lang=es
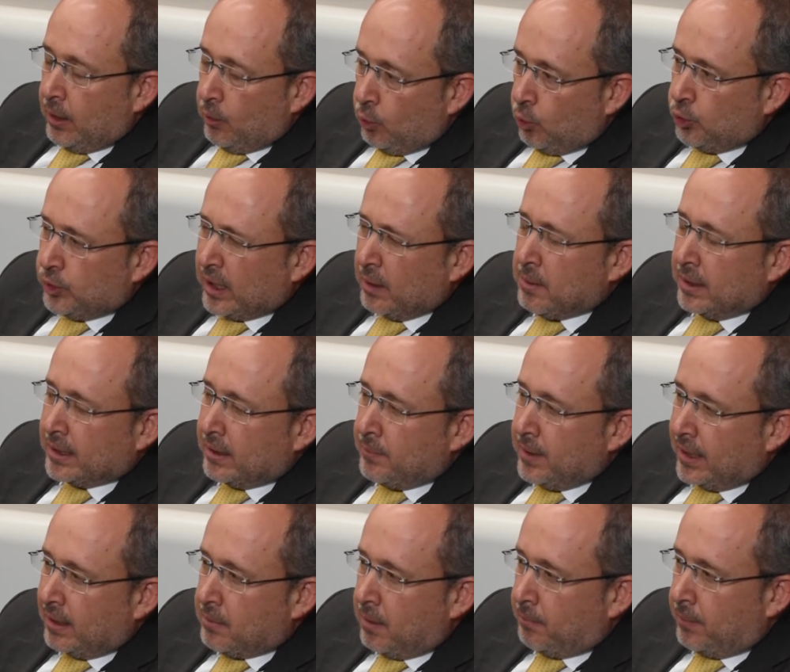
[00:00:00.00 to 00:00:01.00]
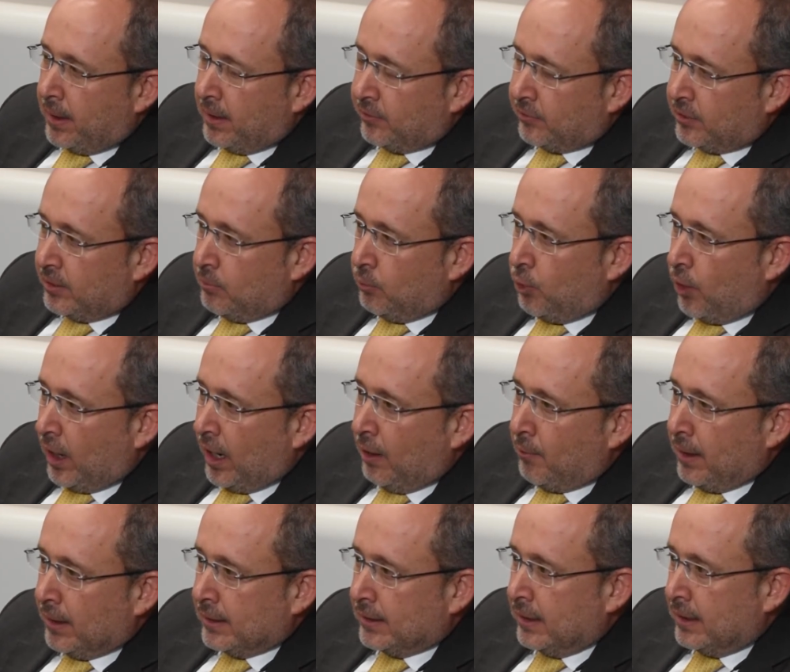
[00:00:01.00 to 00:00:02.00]
Un tema también que me parece muy
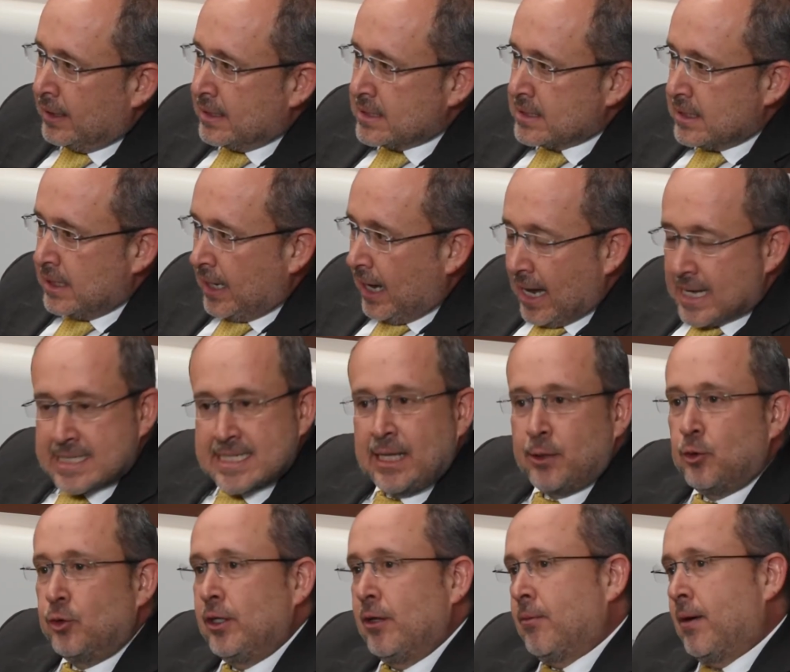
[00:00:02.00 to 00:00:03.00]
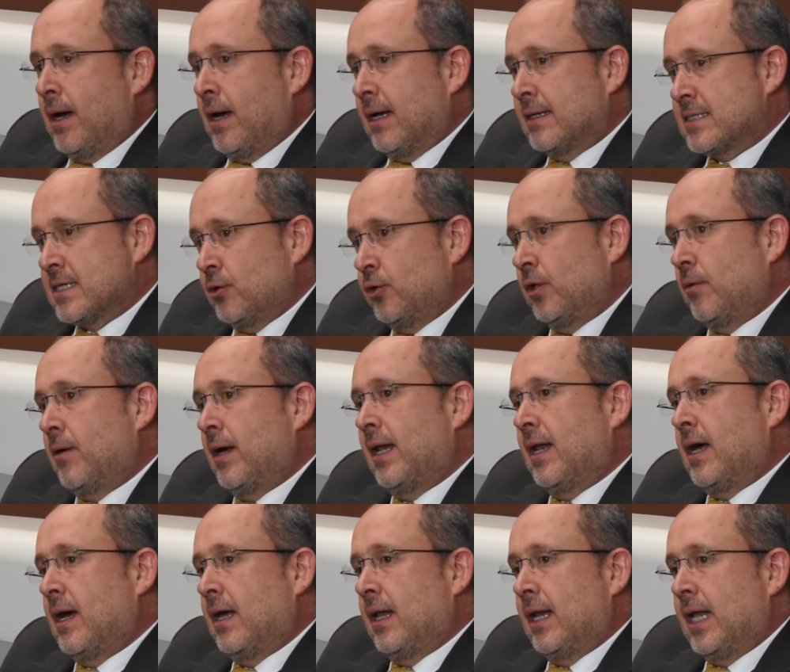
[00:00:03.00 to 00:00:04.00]
relevante es hacia dónde va, hacia dónde
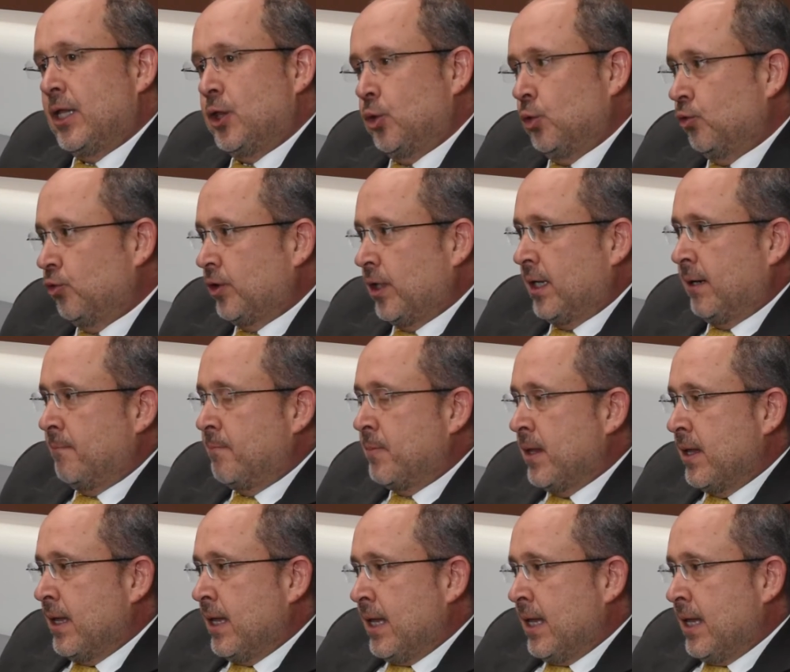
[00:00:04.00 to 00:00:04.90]
va la, la industria.